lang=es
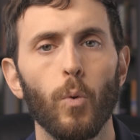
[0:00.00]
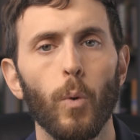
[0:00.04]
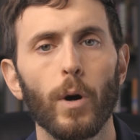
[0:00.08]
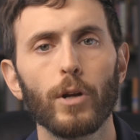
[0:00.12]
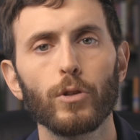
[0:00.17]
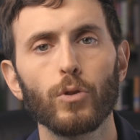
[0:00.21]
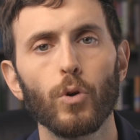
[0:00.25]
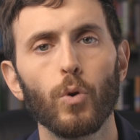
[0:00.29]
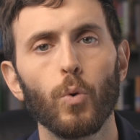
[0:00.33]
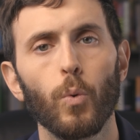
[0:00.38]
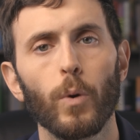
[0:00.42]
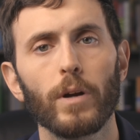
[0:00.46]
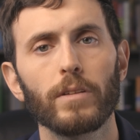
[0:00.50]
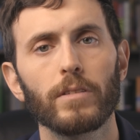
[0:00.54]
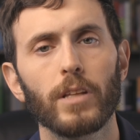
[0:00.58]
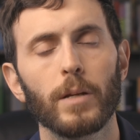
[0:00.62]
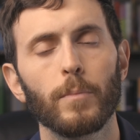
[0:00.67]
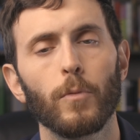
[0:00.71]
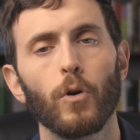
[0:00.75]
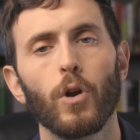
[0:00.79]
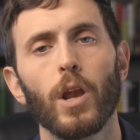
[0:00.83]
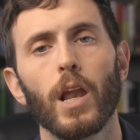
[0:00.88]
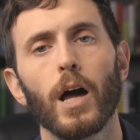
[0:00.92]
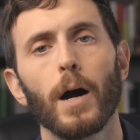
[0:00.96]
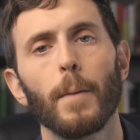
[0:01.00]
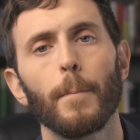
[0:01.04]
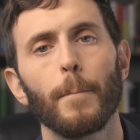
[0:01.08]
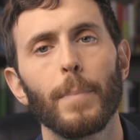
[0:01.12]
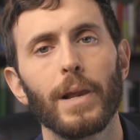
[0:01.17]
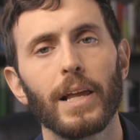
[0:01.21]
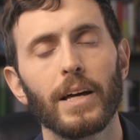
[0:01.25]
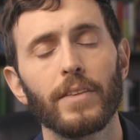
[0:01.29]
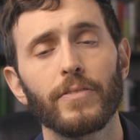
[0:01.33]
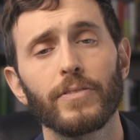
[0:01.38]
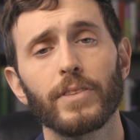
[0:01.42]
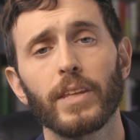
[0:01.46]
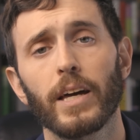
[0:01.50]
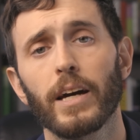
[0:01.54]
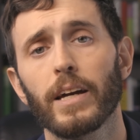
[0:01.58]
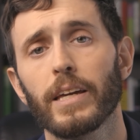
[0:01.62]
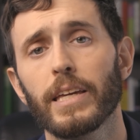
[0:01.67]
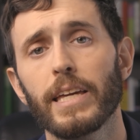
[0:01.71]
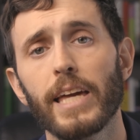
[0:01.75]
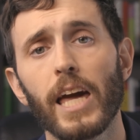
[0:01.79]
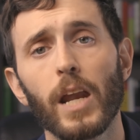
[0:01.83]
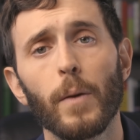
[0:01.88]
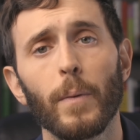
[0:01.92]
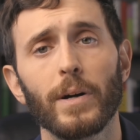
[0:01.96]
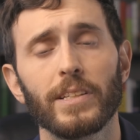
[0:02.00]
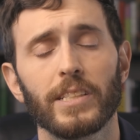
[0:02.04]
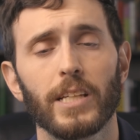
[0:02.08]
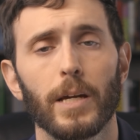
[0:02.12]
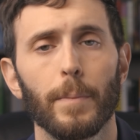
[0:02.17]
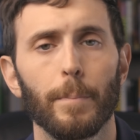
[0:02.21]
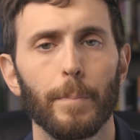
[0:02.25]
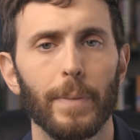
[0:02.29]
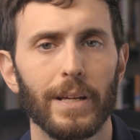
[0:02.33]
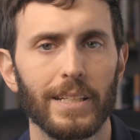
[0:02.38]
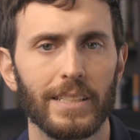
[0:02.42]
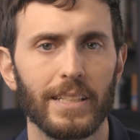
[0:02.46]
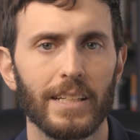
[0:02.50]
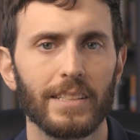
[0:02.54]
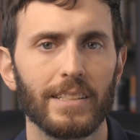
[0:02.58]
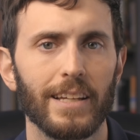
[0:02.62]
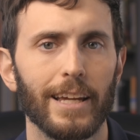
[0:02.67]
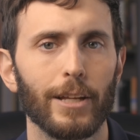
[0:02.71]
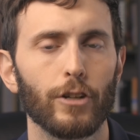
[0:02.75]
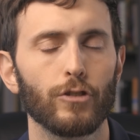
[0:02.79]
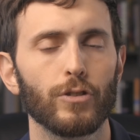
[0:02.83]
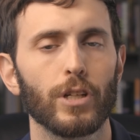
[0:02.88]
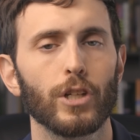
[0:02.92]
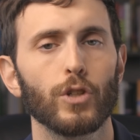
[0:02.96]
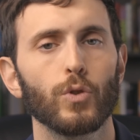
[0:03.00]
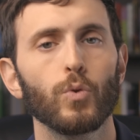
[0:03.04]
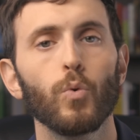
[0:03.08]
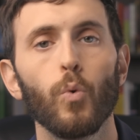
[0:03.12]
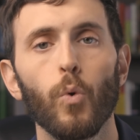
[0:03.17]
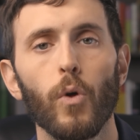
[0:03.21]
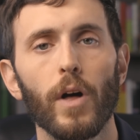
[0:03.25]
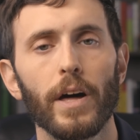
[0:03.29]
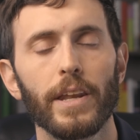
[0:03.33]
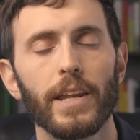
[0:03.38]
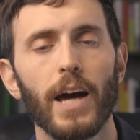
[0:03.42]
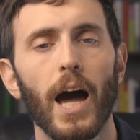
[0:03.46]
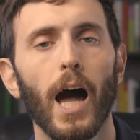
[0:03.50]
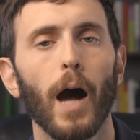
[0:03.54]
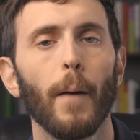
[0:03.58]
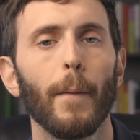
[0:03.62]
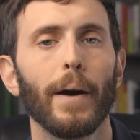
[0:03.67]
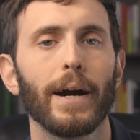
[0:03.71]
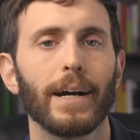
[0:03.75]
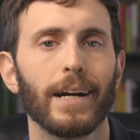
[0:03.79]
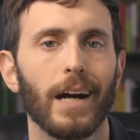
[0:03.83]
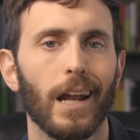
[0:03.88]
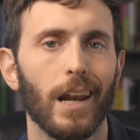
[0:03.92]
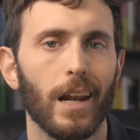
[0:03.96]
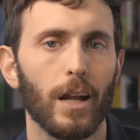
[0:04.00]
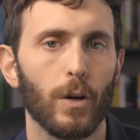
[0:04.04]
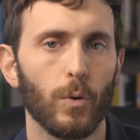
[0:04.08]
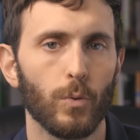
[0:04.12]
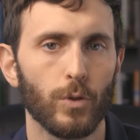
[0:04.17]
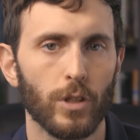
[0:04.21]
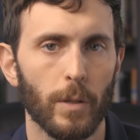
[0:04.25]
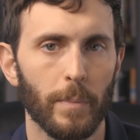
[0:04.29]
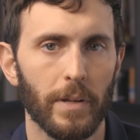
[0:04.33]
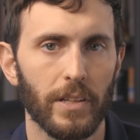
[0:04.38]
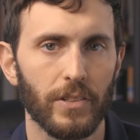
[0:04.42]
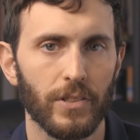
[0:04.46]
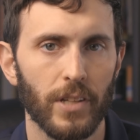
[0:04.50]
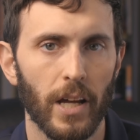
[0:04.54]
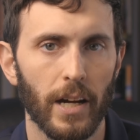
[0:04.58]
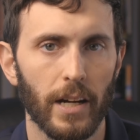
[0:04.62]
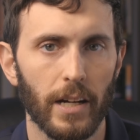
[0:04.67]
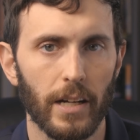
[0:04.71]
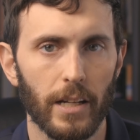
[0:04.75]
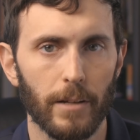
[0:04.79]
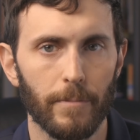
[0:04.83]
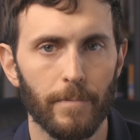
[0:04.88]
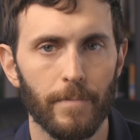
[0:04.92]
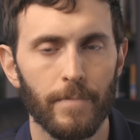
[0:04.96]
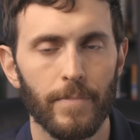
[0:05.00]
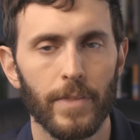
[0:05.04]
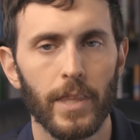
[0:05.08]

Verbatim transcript: cuarto lugar tenemos las plantas, hierbas y especias que nos ayudan a bajar la glucemia en sangre.